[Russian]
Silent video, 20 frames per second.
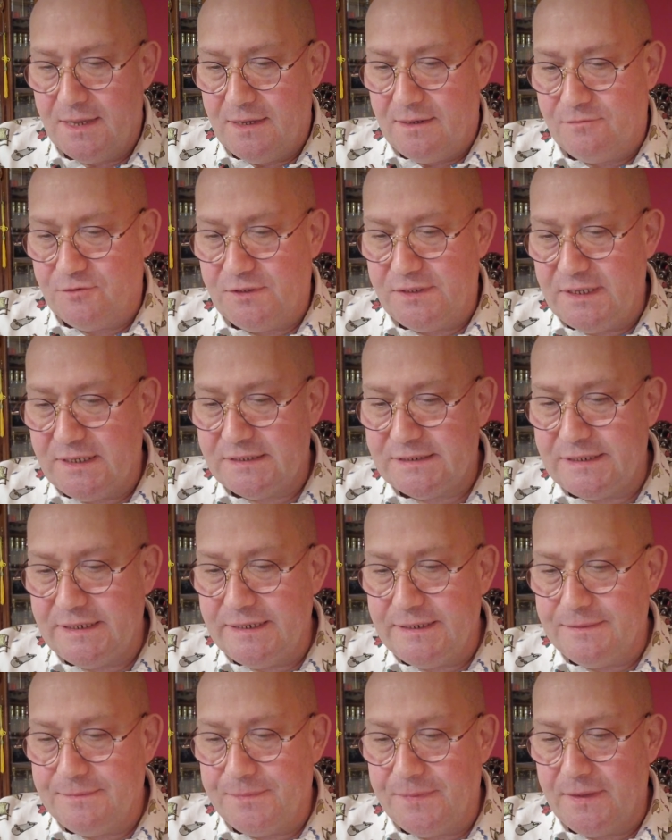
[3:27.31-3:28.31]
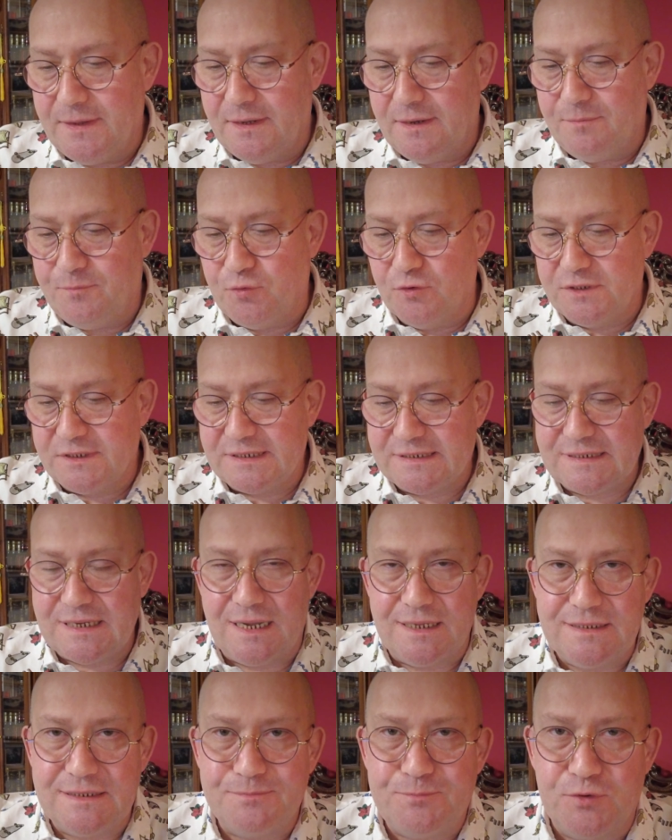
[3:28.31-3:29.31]
Вот если э, под,
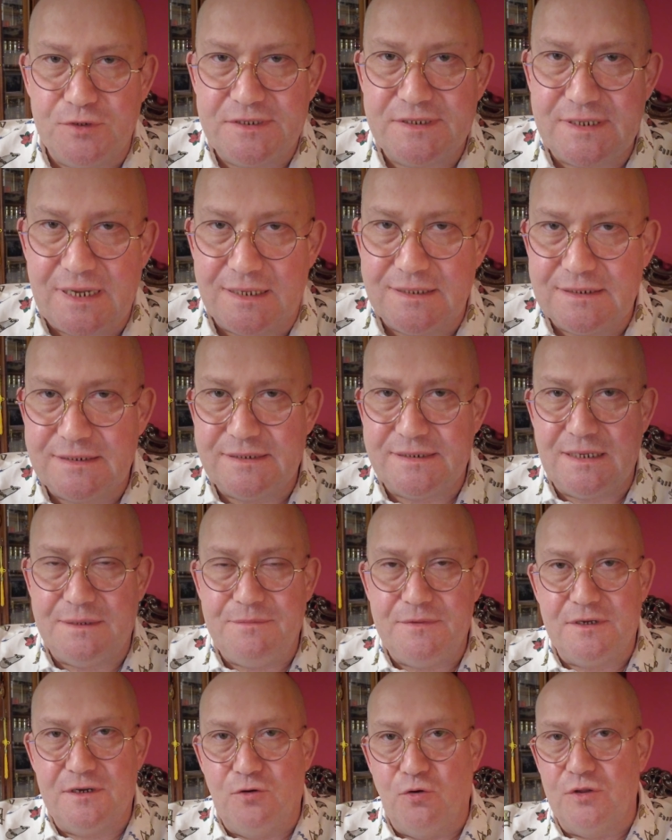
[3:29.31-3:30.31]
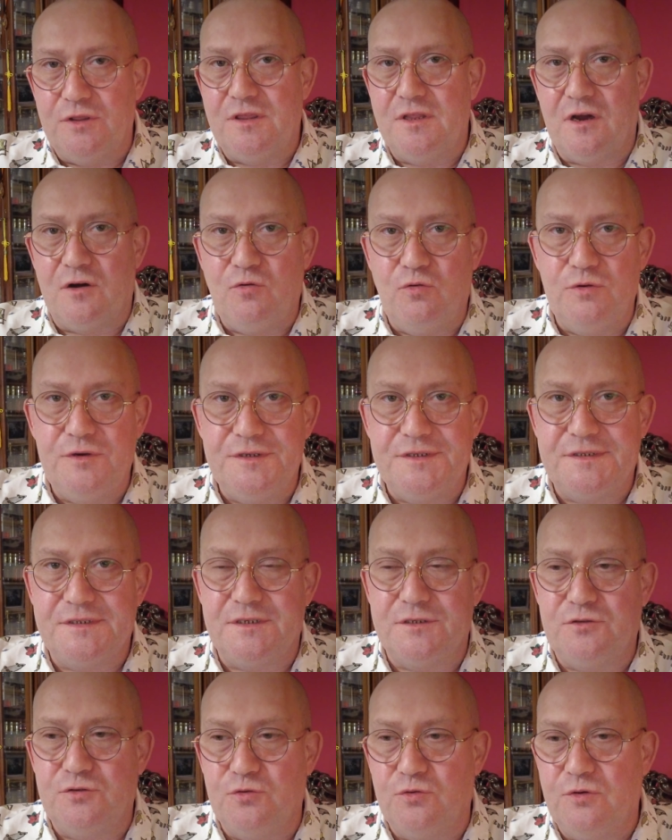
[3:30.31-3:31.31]
ксан, под санкциями кот
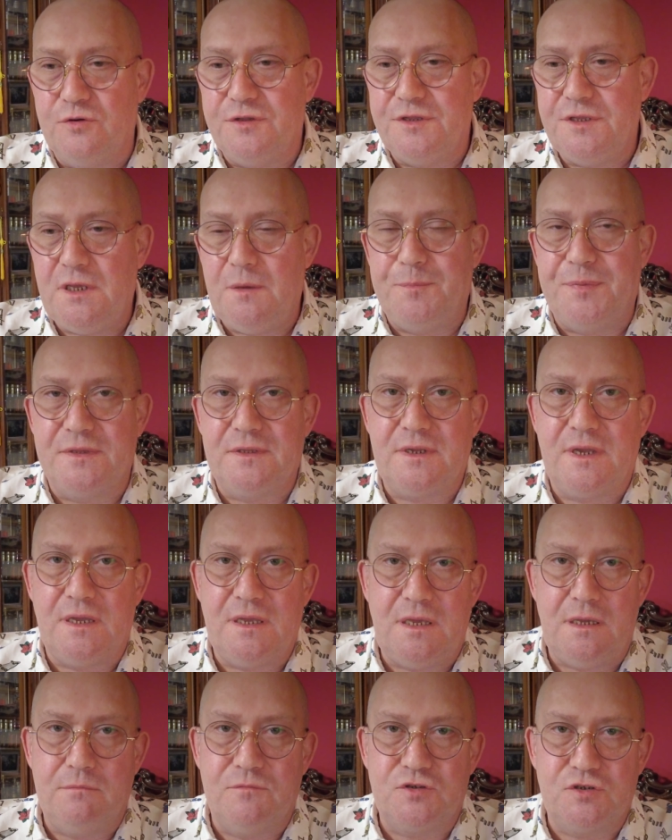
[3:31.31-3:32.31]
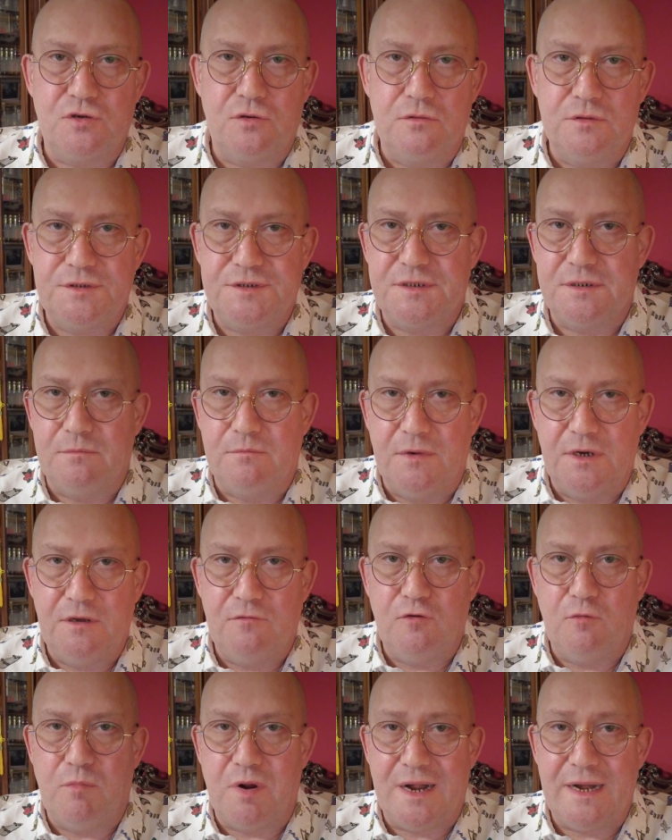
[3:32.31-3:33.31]
находится, то ни под каким соусом мы
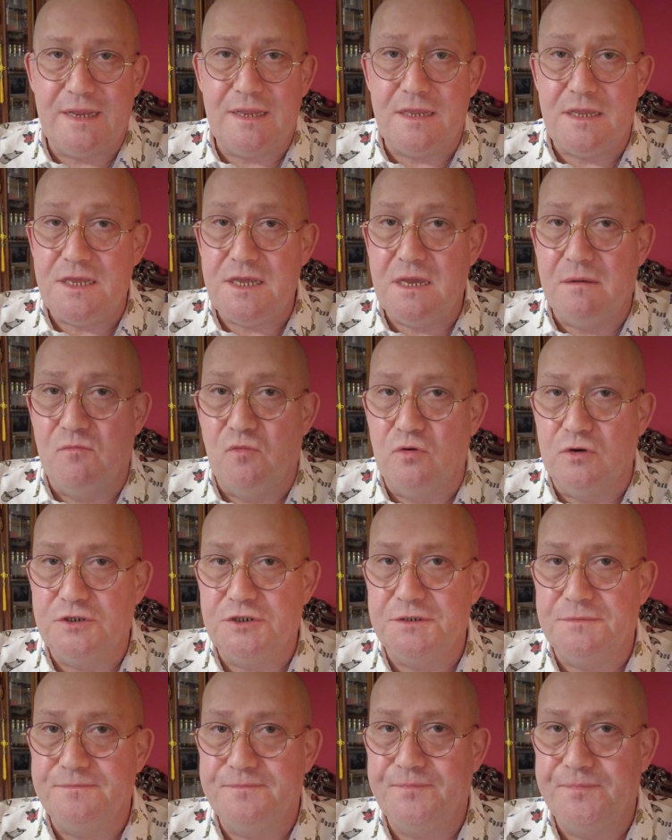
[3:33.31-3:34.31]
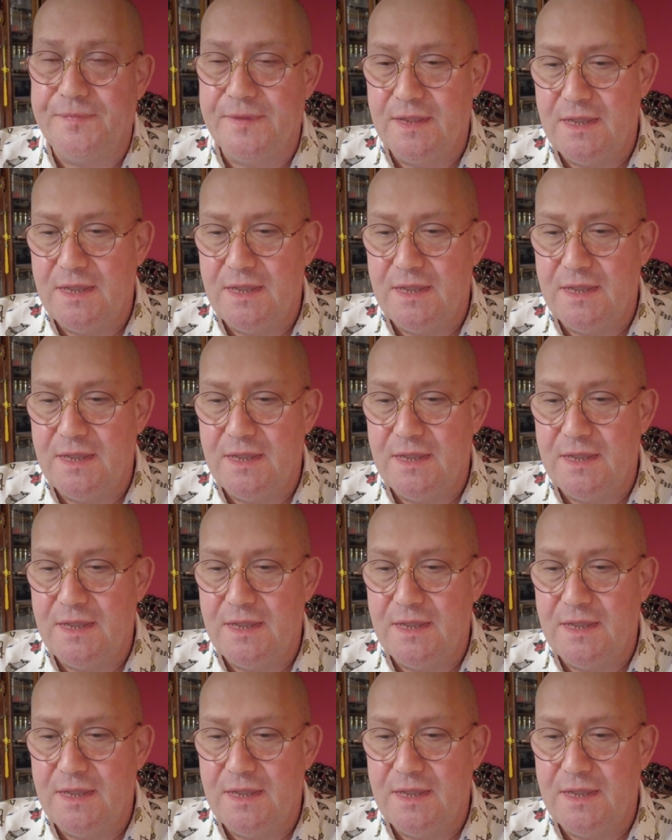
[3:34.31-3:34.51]
его брать не можем.